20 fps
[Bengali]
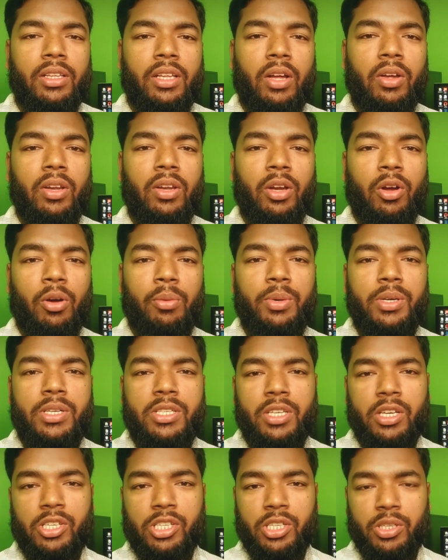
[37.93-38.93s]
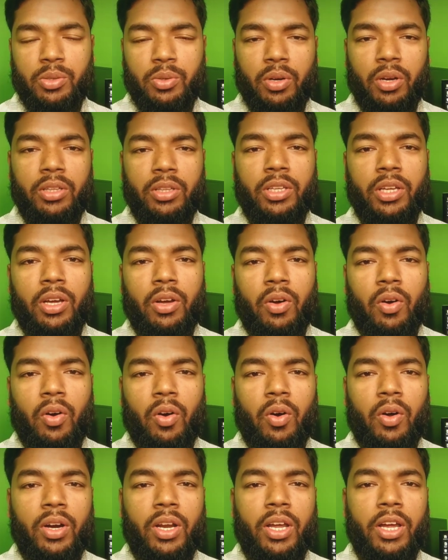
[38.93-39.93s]
তাহলে কমেন্ট সেকশনগুলোতে
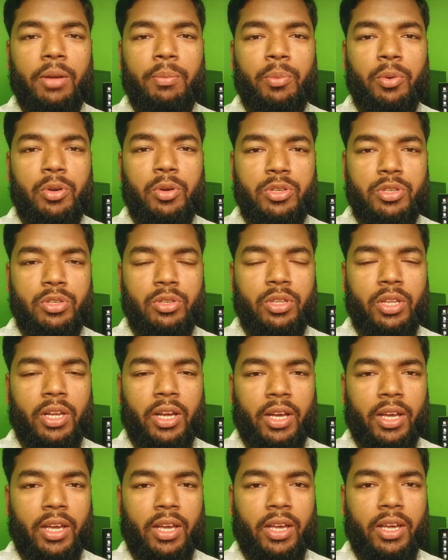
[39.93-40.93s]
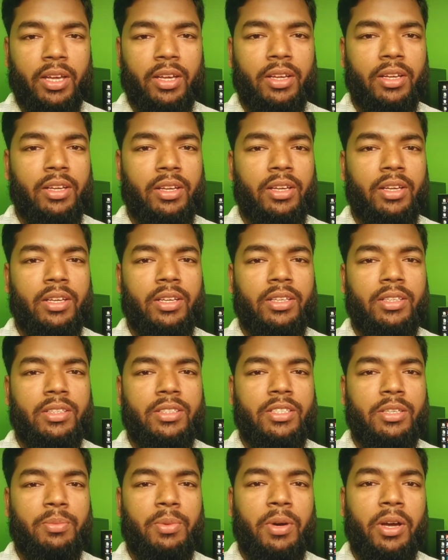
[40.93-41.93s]
অনেক প্রশ্ন থাকে
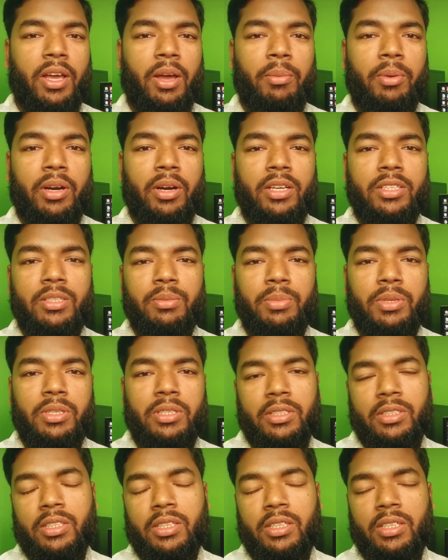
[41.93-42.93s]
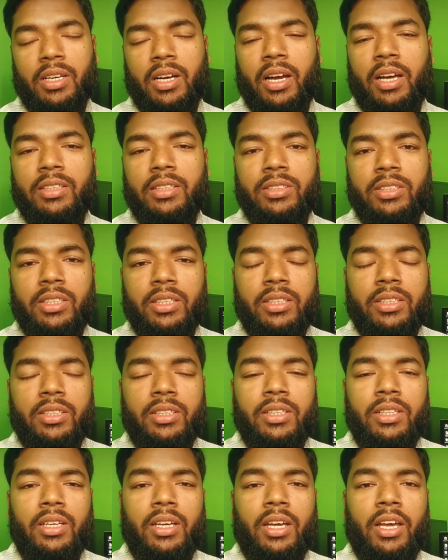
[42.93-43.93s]
যে ভাই আমার কাছে বিশ হাজার টাকা আছে
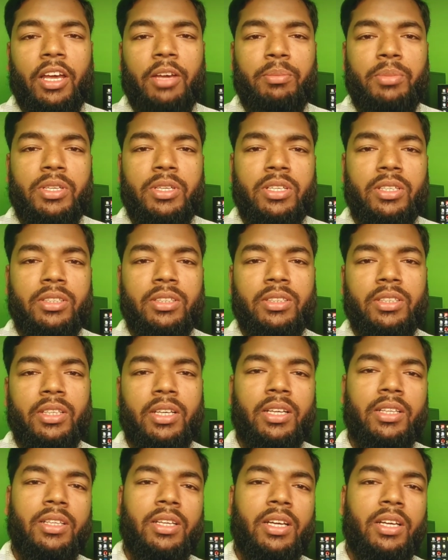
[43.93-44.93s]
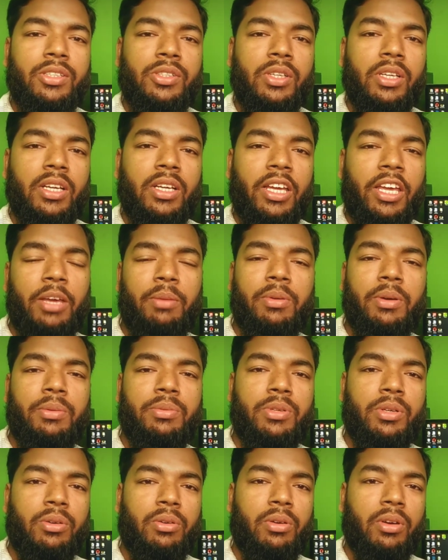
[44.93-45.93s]
এই বিশ হাজার টাকা দিয়ে আসলে কি
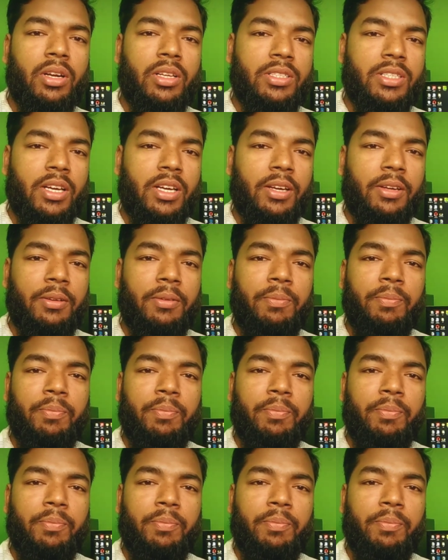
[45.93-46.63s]
ব্যবসা করা যায়